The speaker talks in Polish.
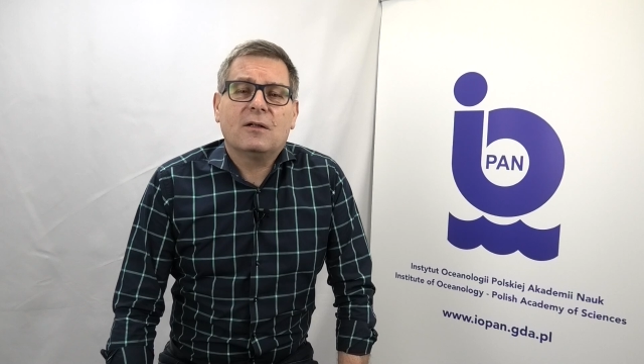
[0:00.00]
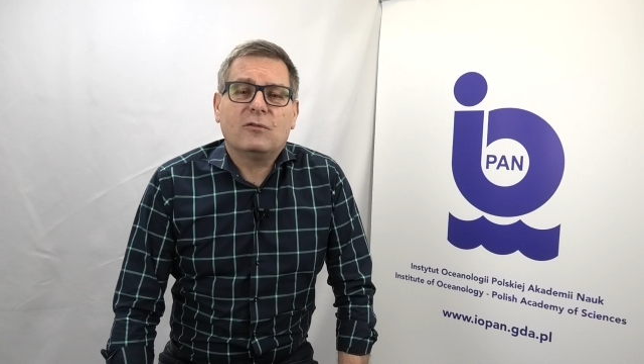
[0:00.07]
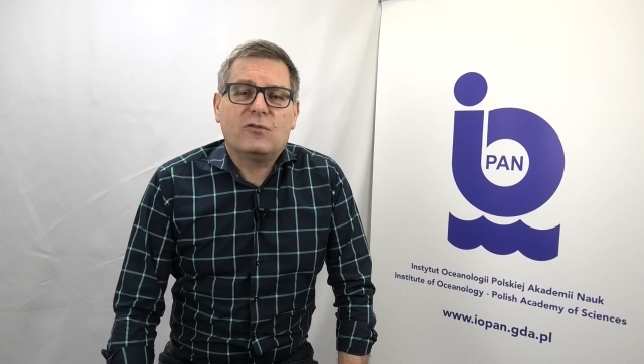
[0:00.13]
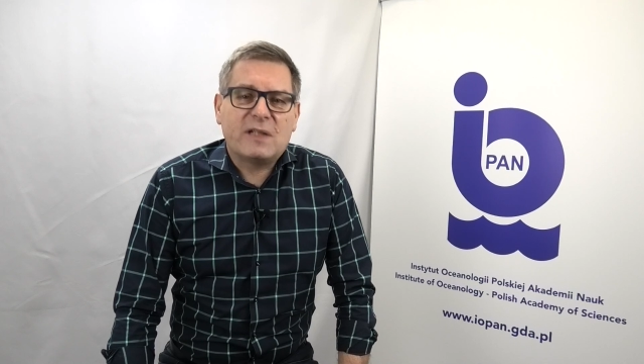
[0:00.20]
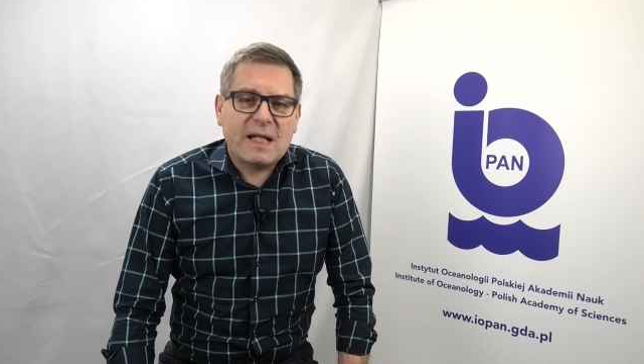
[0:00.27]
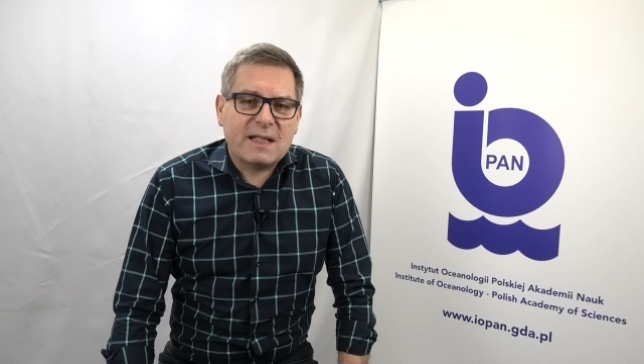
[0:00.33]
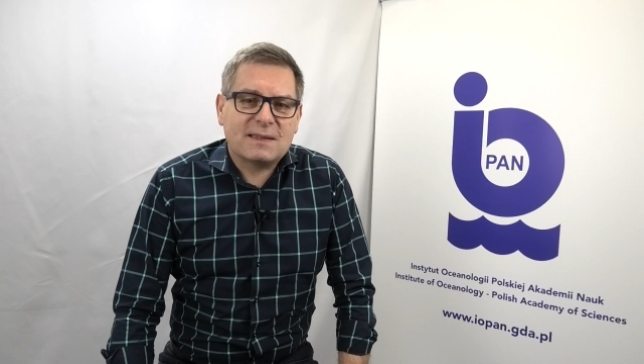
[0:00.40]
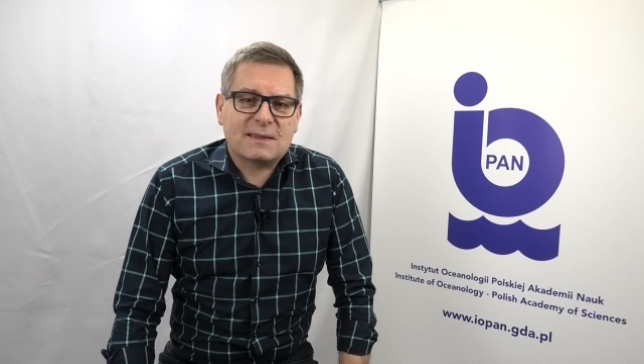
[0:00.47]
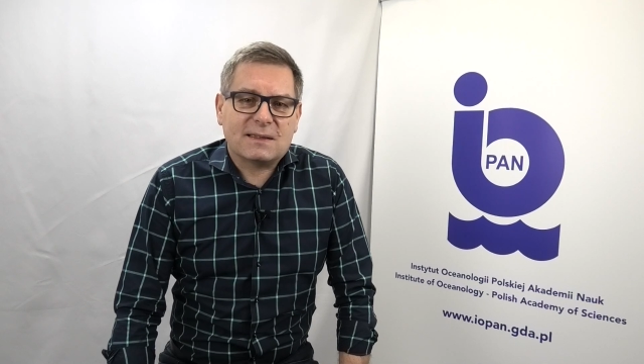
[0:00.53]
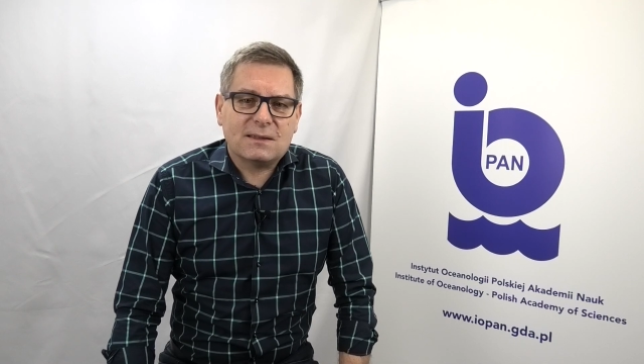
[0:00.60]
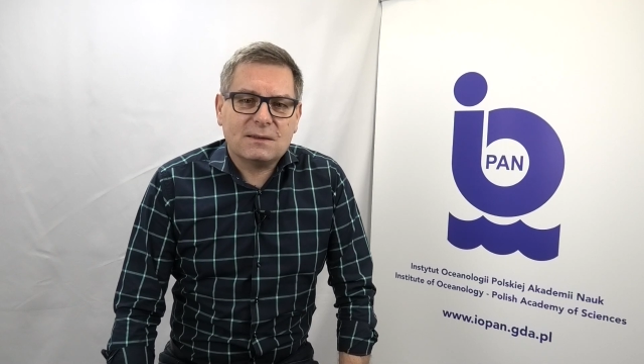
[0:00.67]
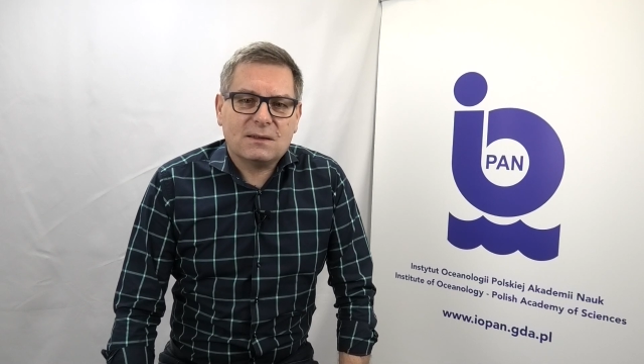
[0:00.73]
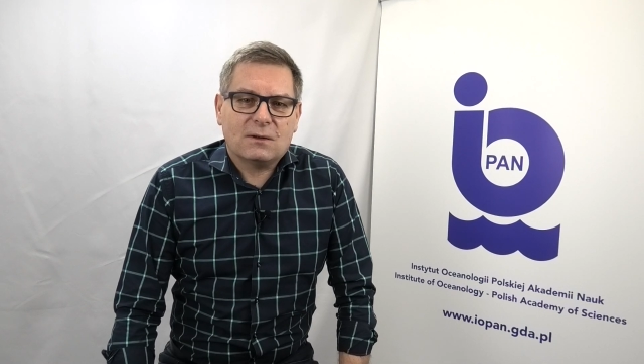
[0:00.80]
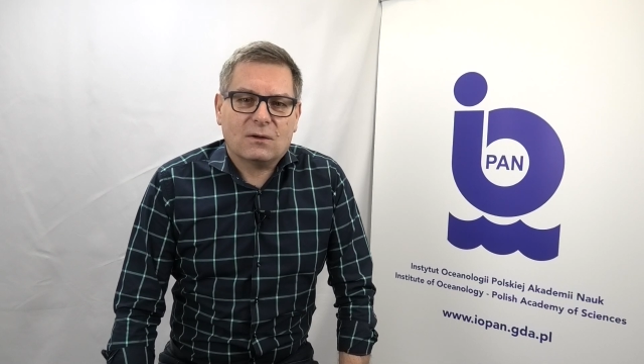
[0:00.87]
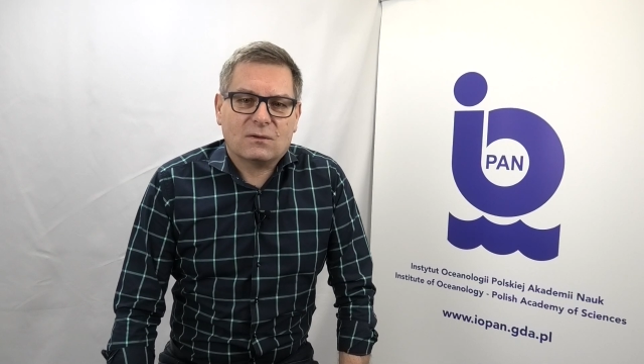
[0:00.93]

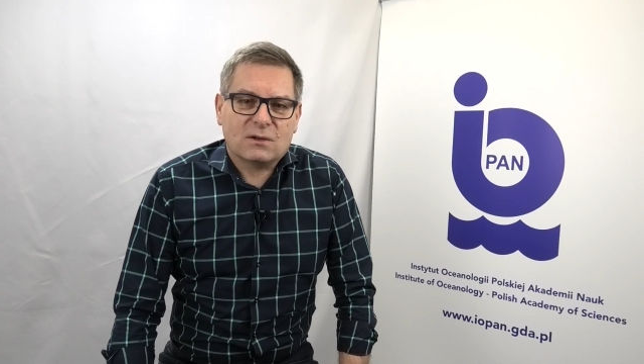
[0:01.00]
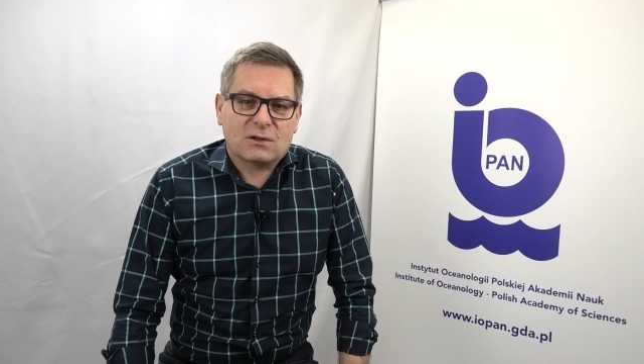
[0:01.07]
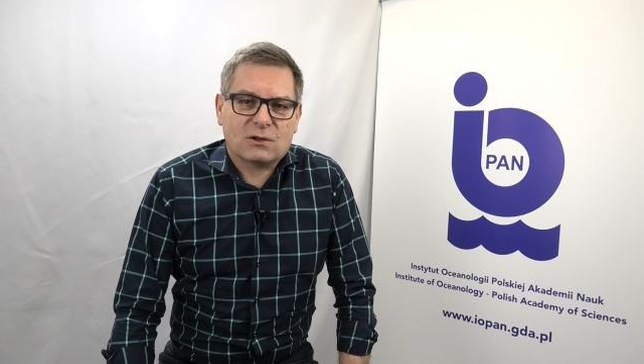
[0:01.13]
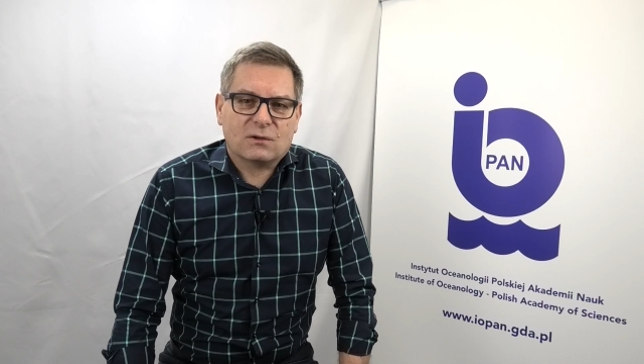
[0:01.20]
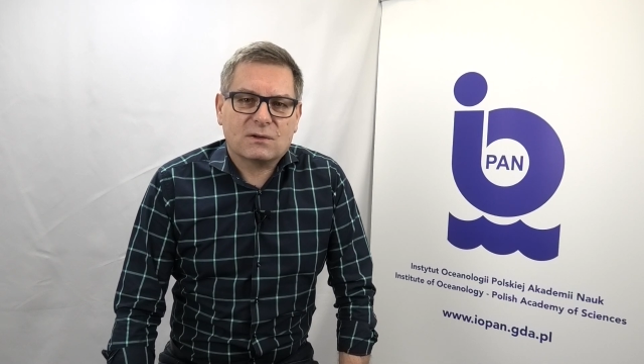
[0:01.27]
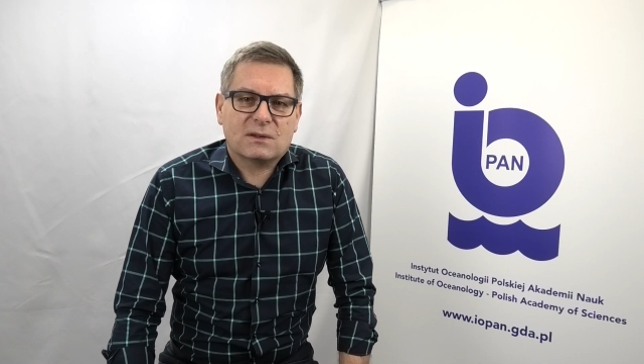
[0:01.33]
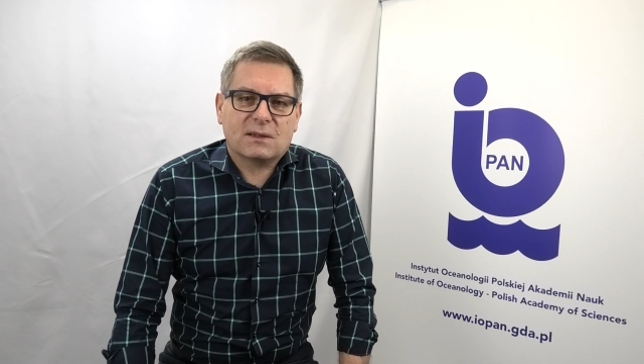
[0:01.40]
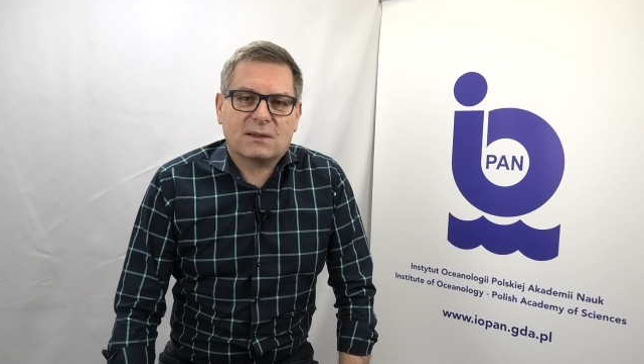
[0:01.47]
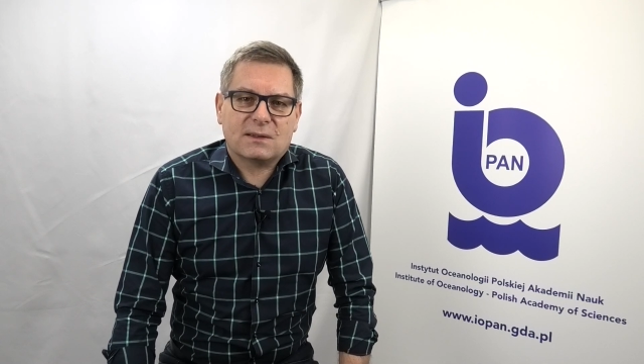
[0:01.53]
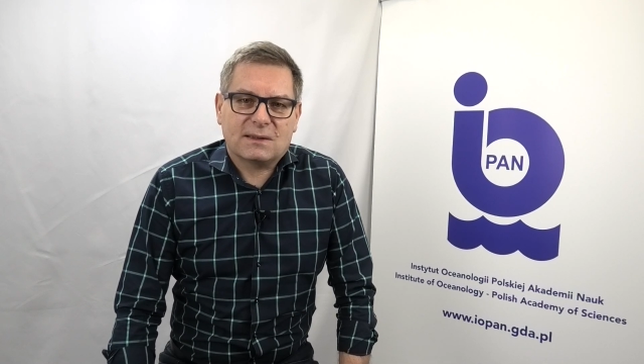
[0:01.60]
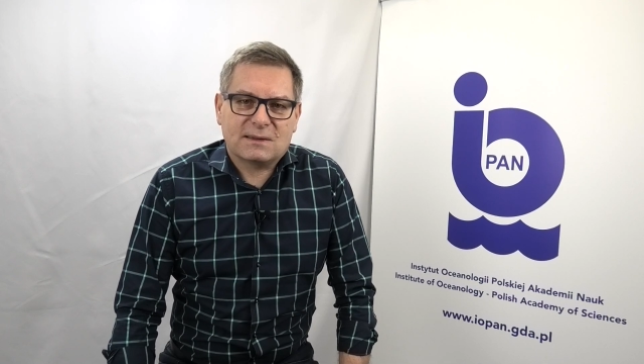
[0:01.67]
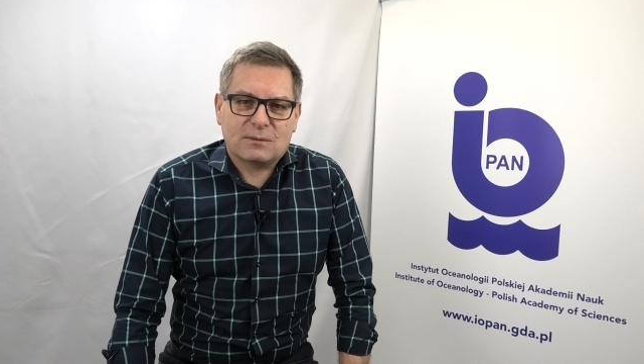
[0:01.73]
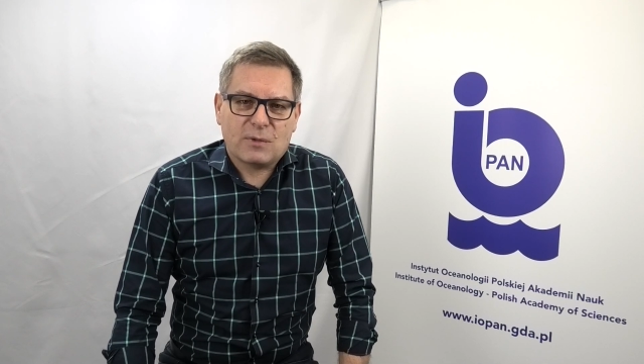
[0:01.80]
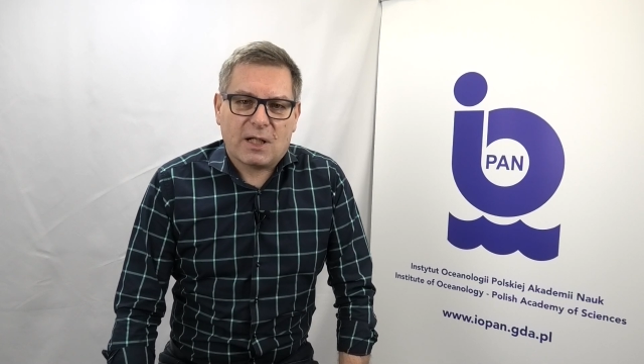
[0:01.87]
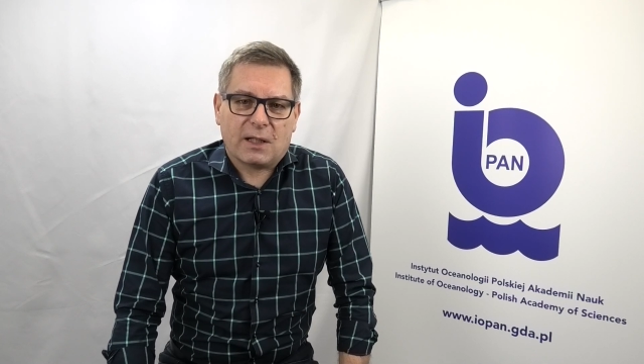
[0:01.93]
wiedzy dotyczących
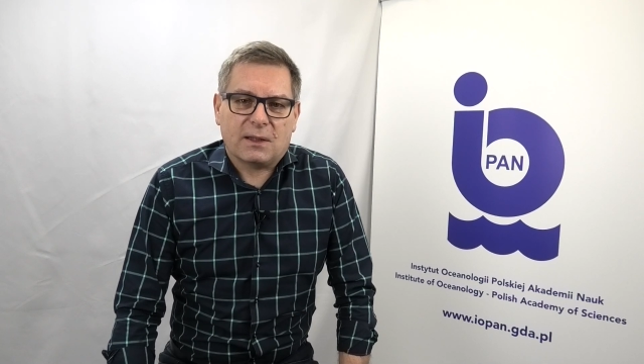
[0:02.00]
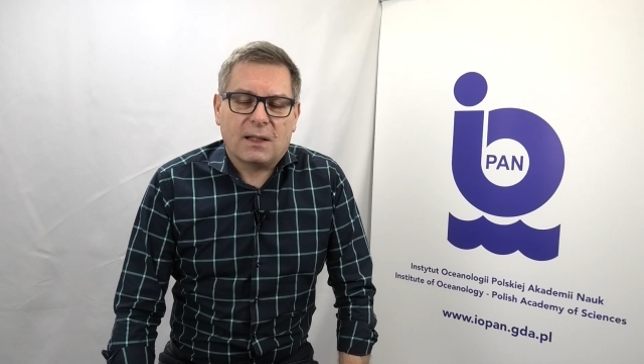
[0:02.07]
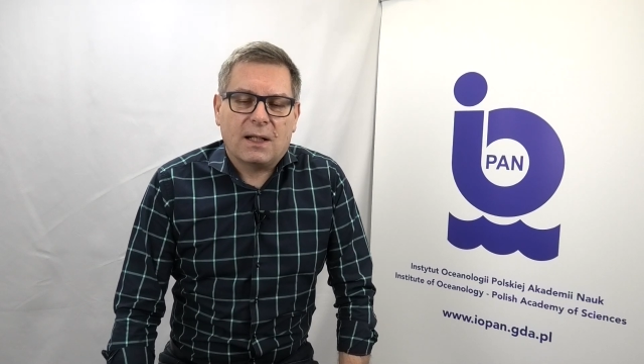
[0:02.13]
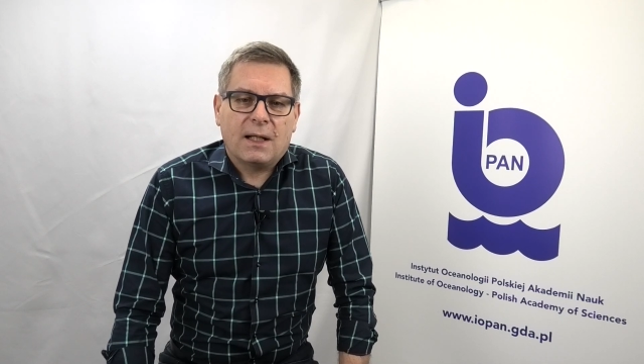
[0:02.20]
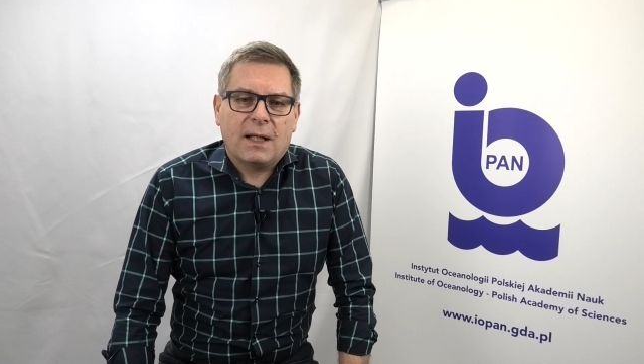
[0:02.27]
tych zmian.